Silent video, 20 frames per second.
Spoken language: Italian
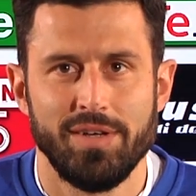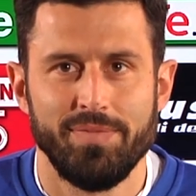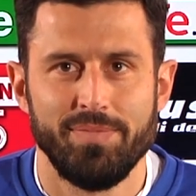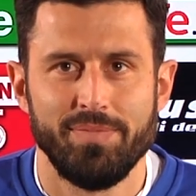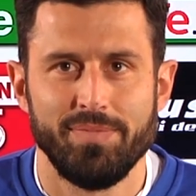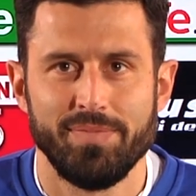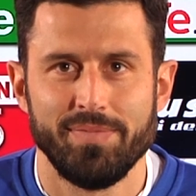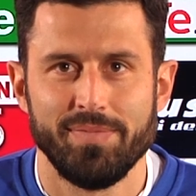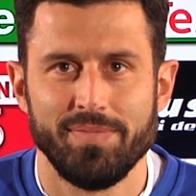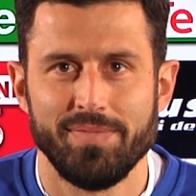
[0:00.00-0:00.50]

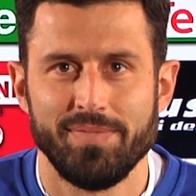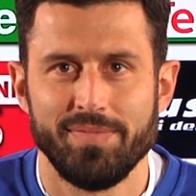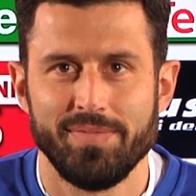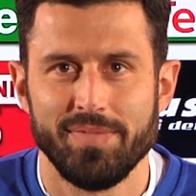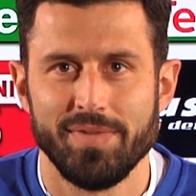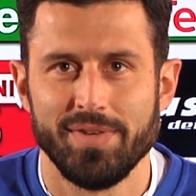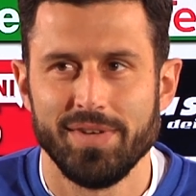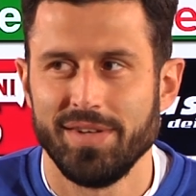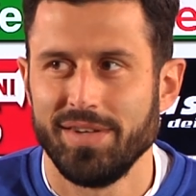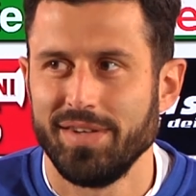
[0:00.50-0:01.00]
Ehm,
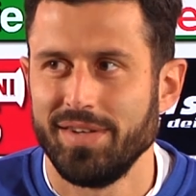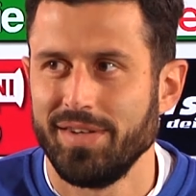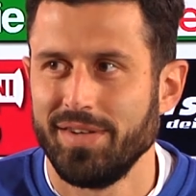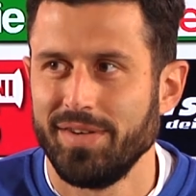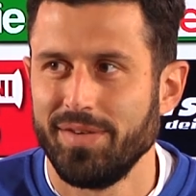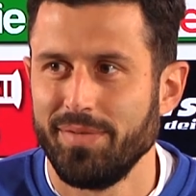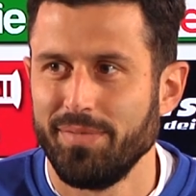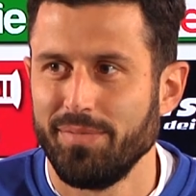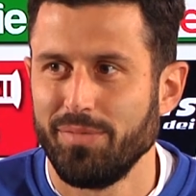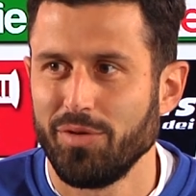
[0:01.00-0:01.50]
eh,
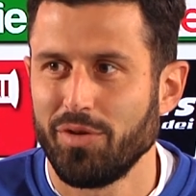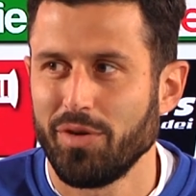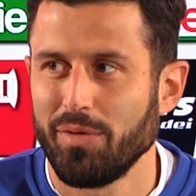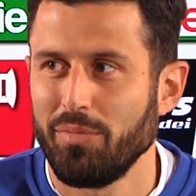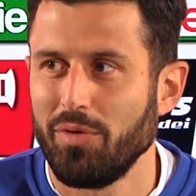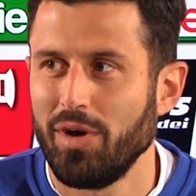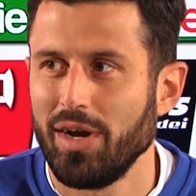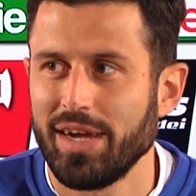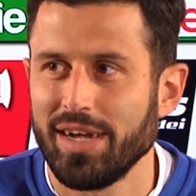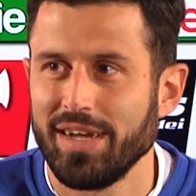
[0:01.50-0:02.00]

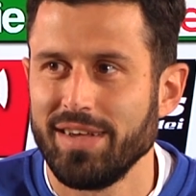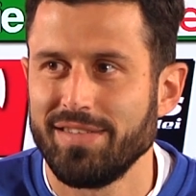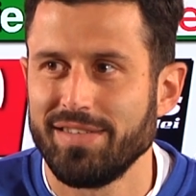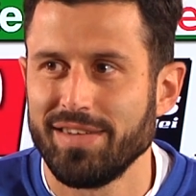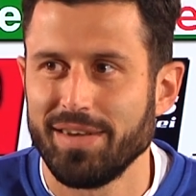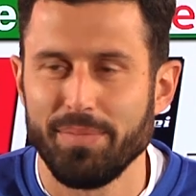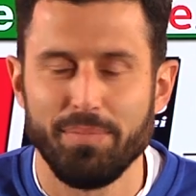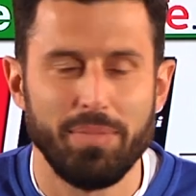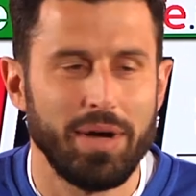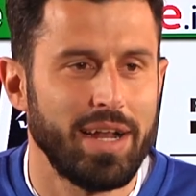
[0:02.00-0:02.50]
potremmo anche
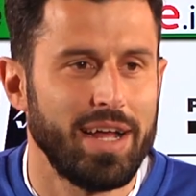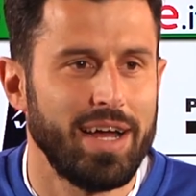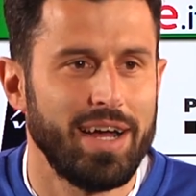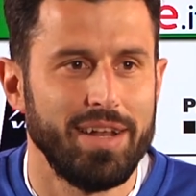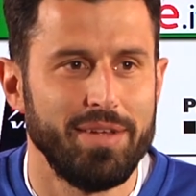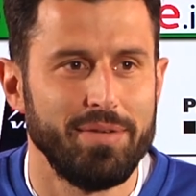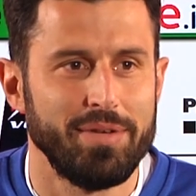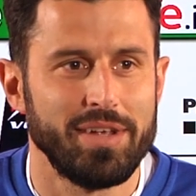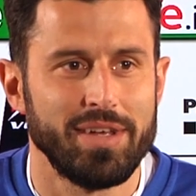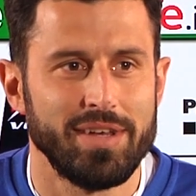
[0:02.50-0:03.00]
essere
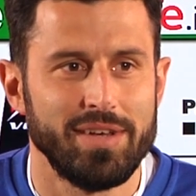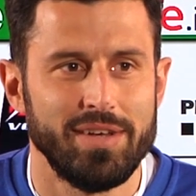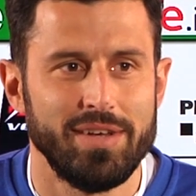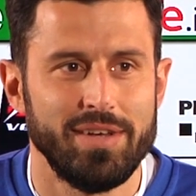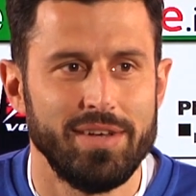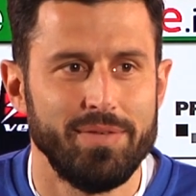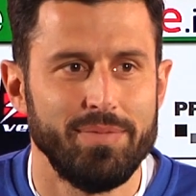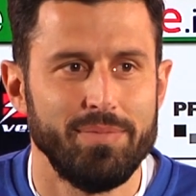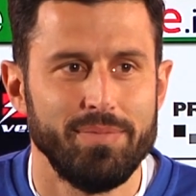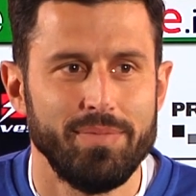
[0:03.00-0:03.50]
banali
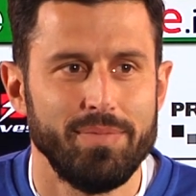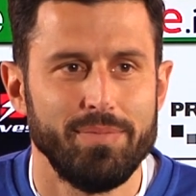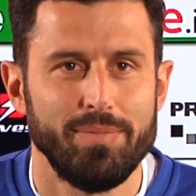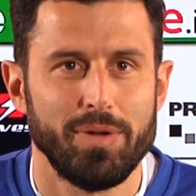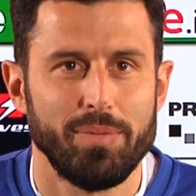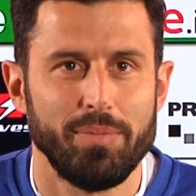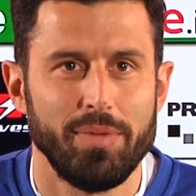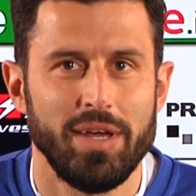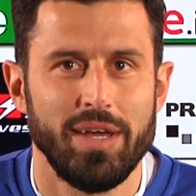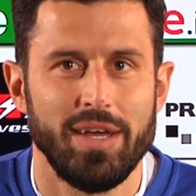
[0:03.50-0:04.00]
perché
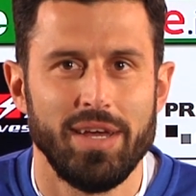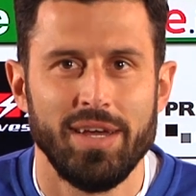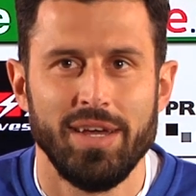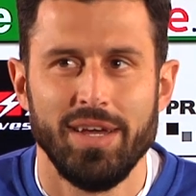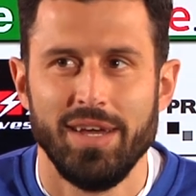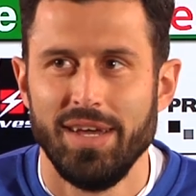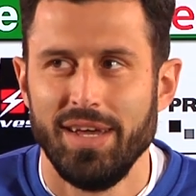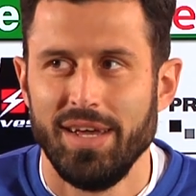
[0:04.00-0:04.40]
per me